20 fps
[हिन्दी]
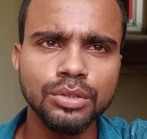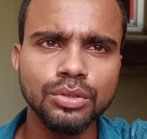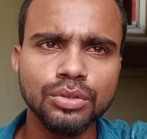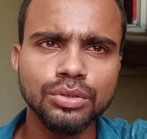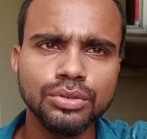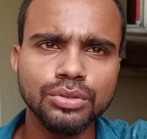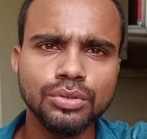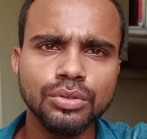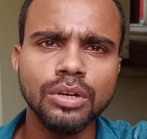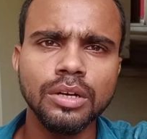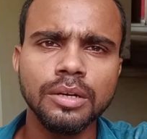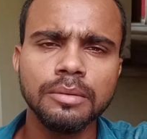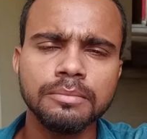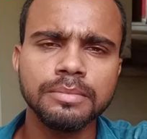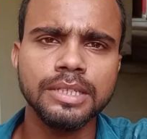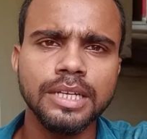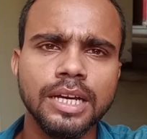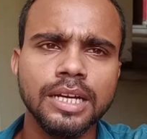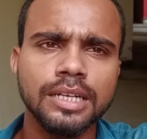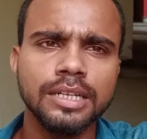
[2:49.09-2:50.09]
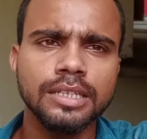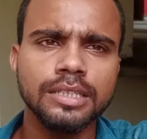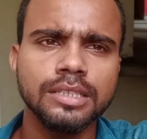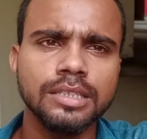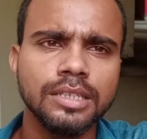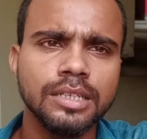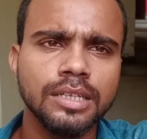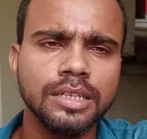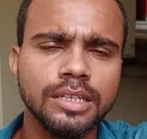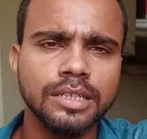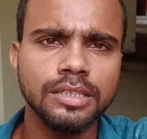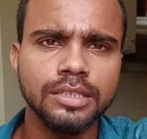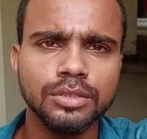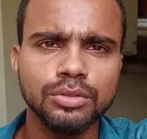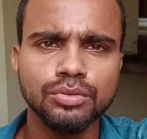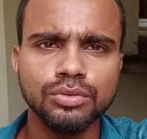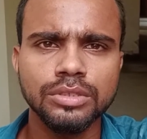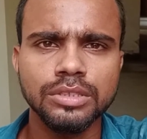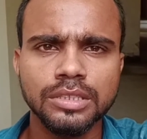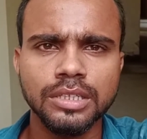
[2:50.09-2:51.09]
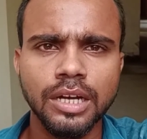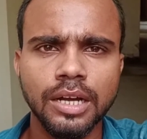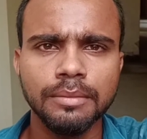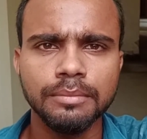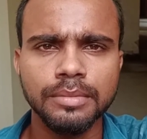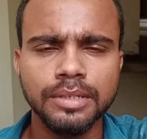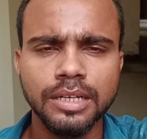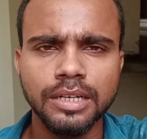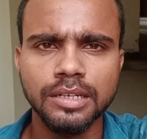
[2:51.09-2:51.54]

दोस्तों हम क्या करते हैं कि कुछ काम